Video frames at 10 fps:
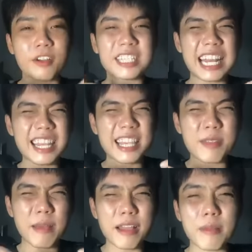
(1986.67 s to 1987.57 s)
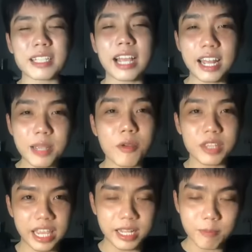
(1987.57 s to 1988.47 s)
người xe ly chiên cho bảo là bạn sẽ kể tiếp câu
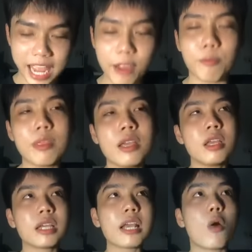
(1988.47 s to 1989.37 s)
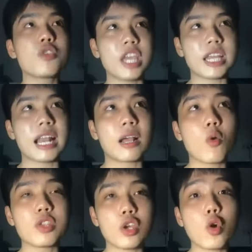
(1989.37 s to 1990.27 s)
chuyện tiếp theo cái câu chuyện này là
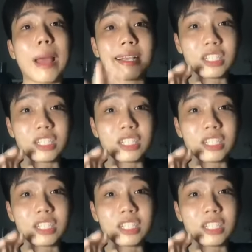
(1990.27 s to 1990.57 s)
câu chuyện của bạn